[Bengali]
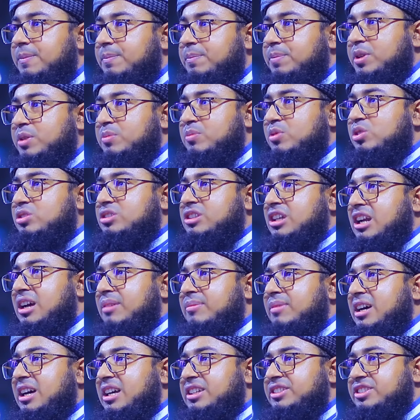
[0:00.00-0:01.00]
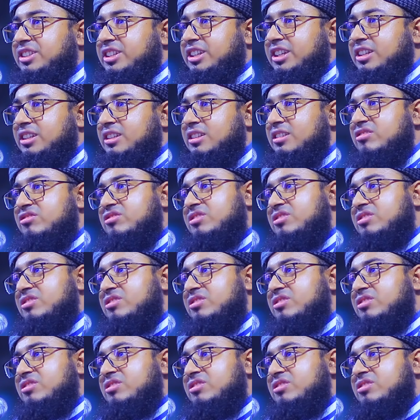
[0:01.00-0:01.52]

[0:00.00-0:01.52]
প্রিয় মোহতারাম হাজিরিন